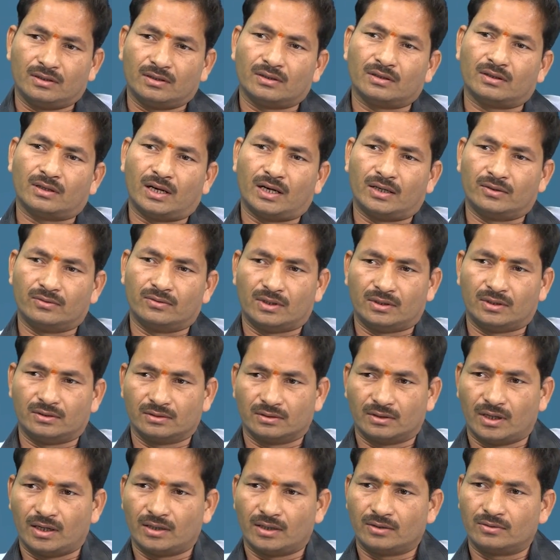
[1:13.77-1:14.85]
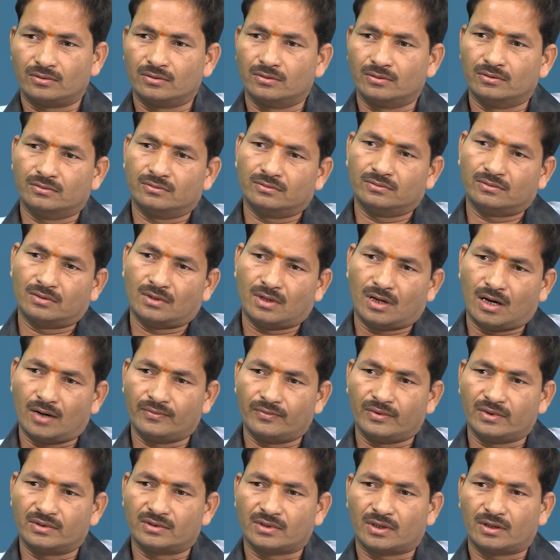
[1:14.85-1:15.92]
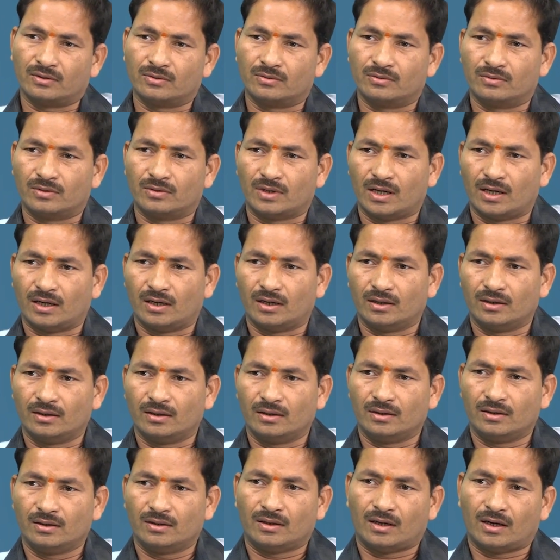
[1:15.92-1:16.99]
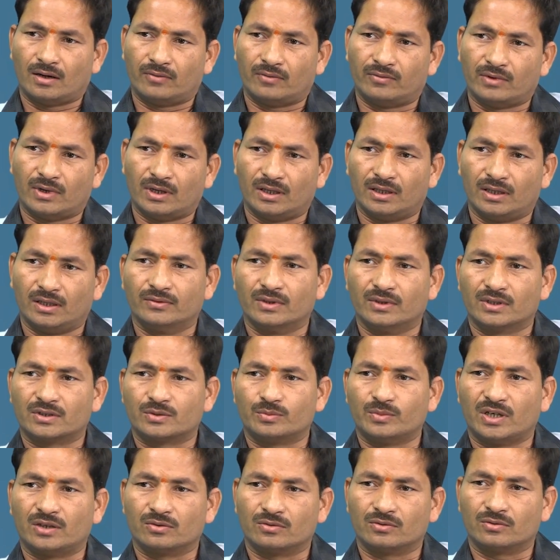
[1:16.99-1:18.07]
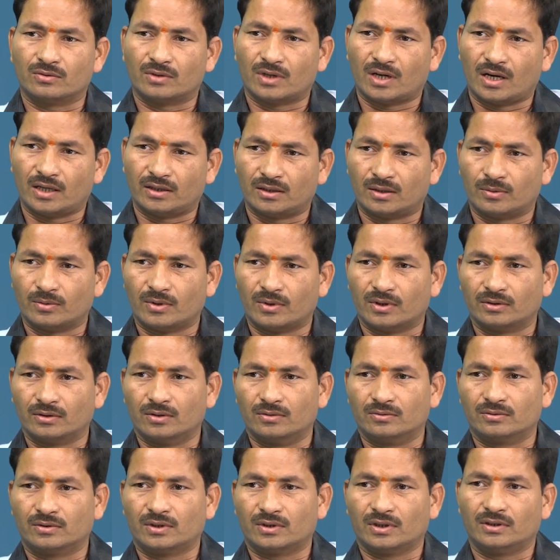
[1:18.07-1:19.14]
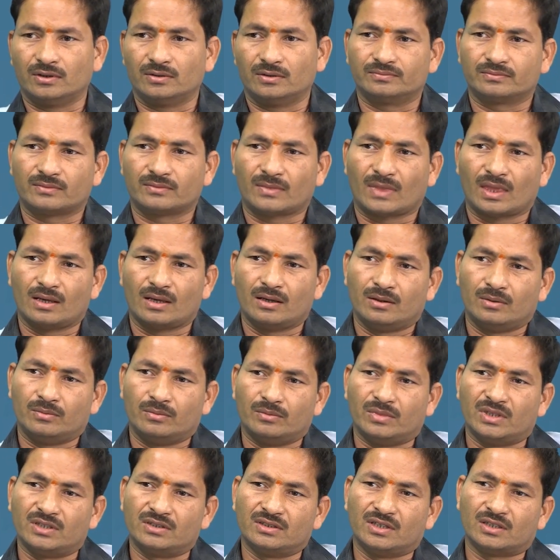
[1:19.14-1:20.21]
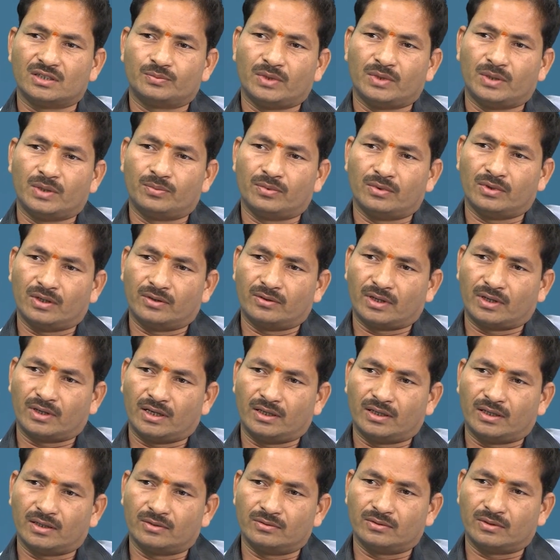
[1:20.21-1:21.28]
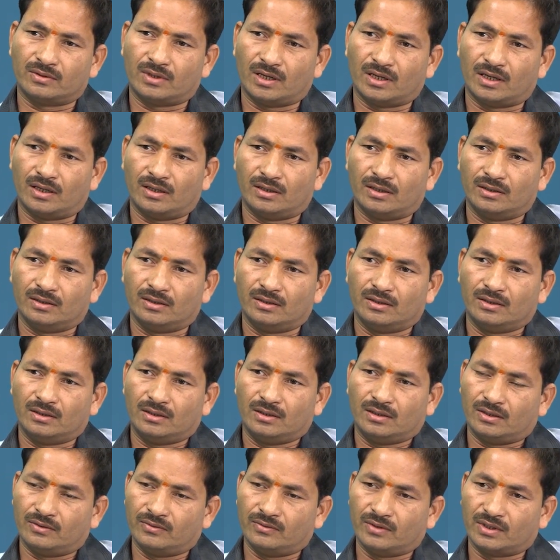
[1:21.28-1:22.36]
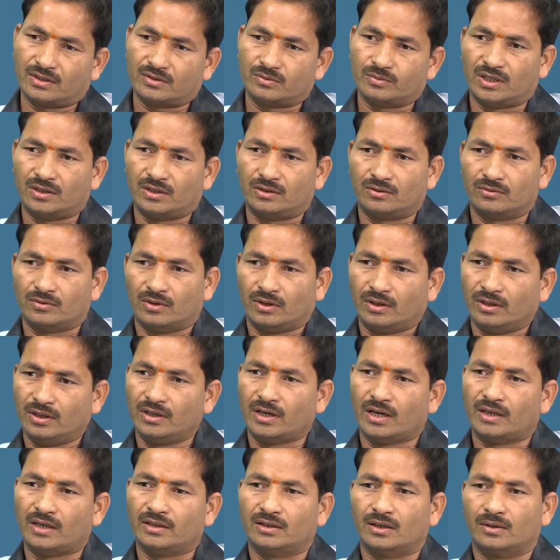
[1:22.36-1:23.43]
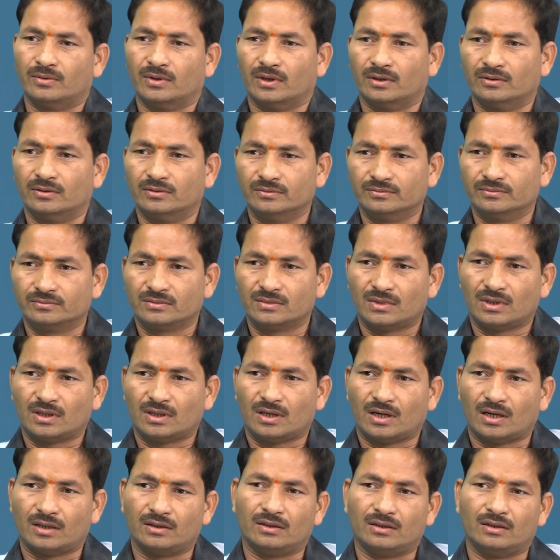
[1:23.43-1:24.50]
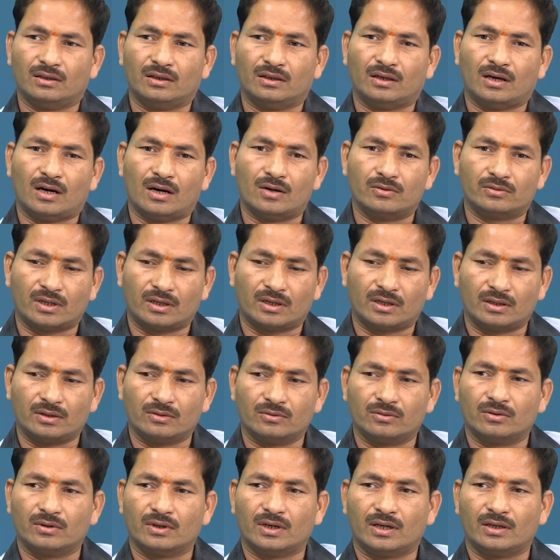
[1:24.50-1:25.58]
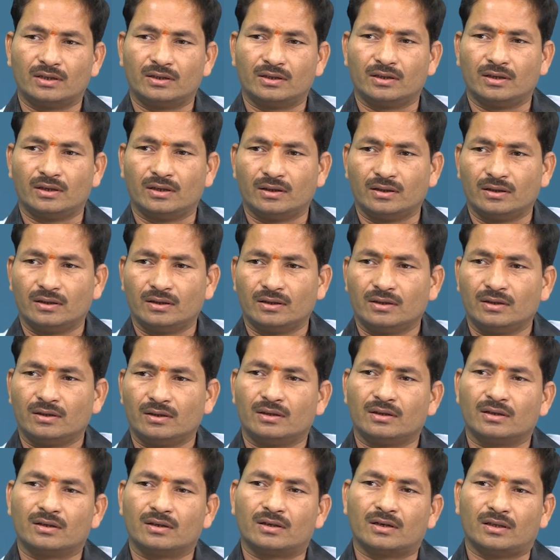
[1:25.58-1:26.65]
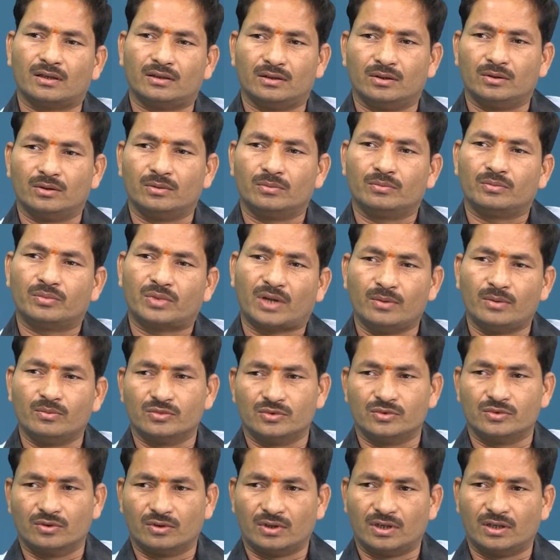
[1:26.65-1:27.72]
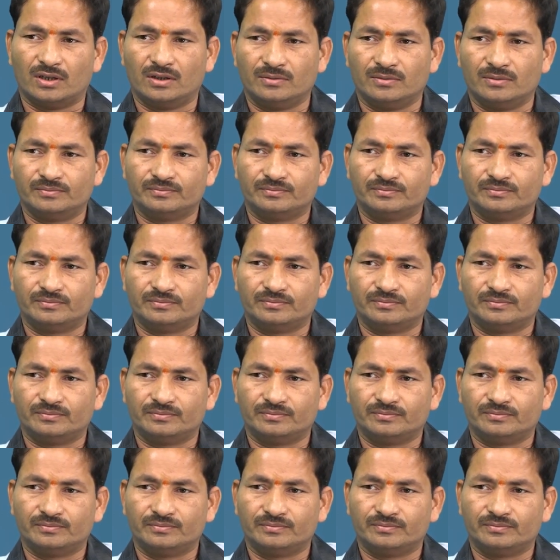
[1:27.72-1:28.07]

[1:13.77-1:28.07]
గ్రేడ్ వన్ గ్రేడ్ టూ ఆఫీసర్లు కూడా వాళ్ళ ఇన్వెస్ట్మెంట్ కూడా హైదరాబాద్లో ఉంటుంది బిజినెస్ పీపుల్ ఎవరైనా కూడా ఇన్వెస్ట్మెంట్ ఓన్లీ హైదరాబాదు అది అవుటర్ రింగ్ రోడ్ అంటే ఇంకా అది ప్రైమ్ జోన్ అండి